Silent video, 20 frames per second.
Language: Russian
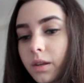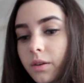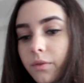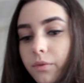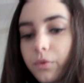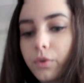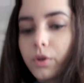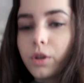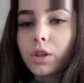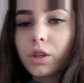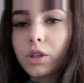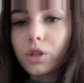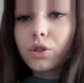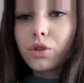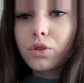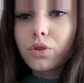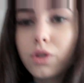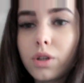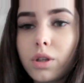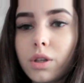Вот, так
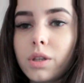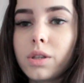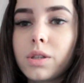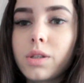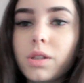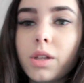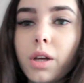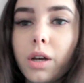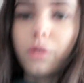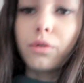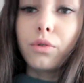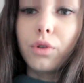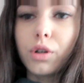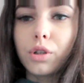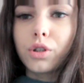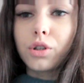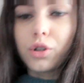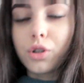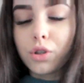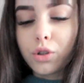что я не знаю
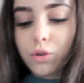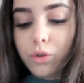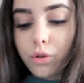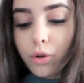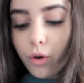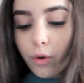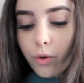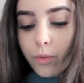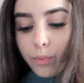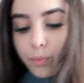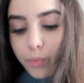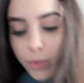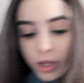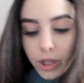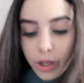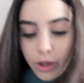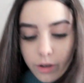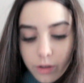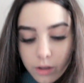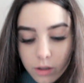даже, что
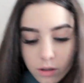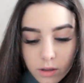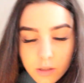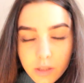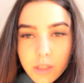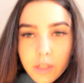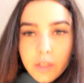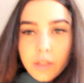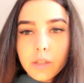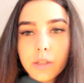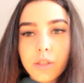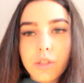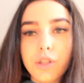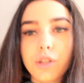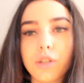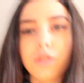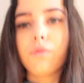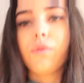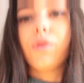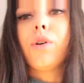мне делать, с
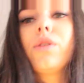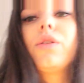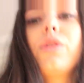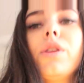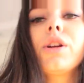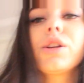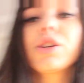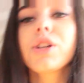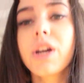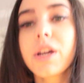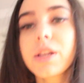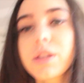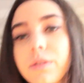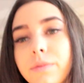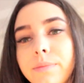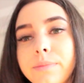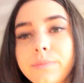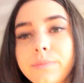чего начать.